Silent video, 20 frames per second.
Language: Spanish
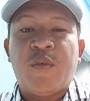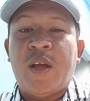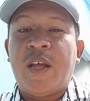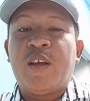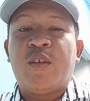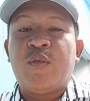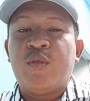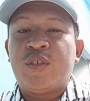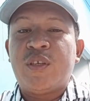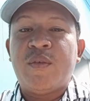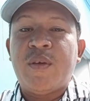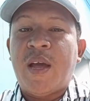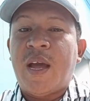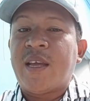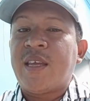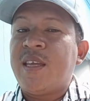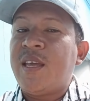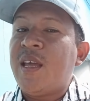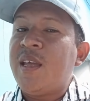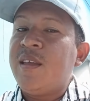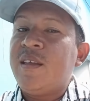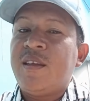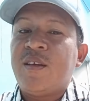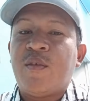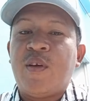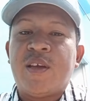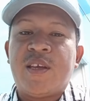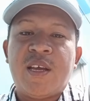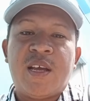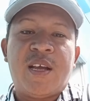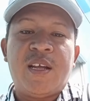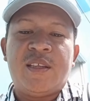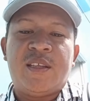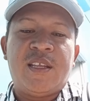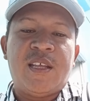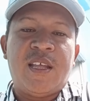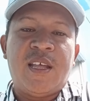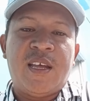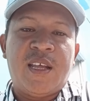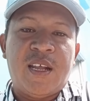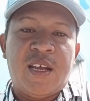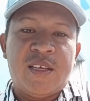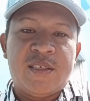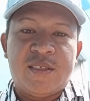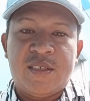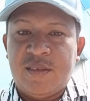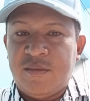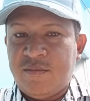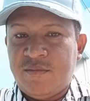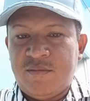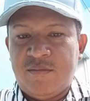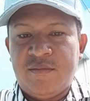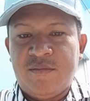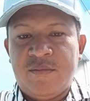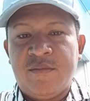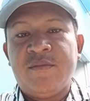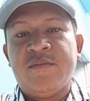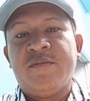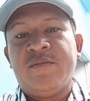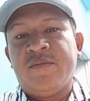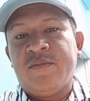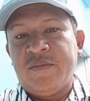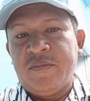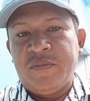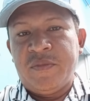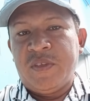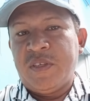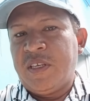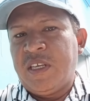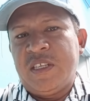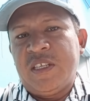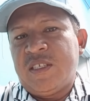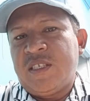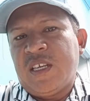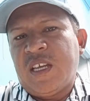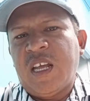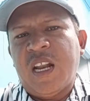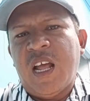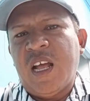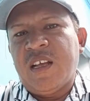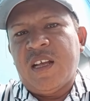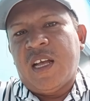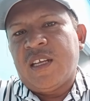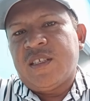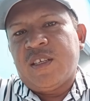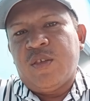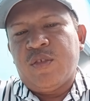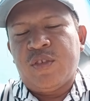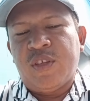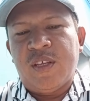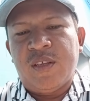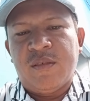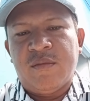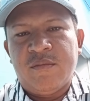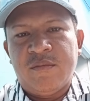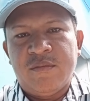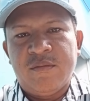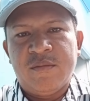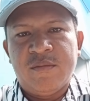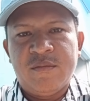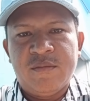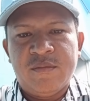inclusive aquí hay cualquier cantidad de aires así. Y ni siquiera así lo tienen.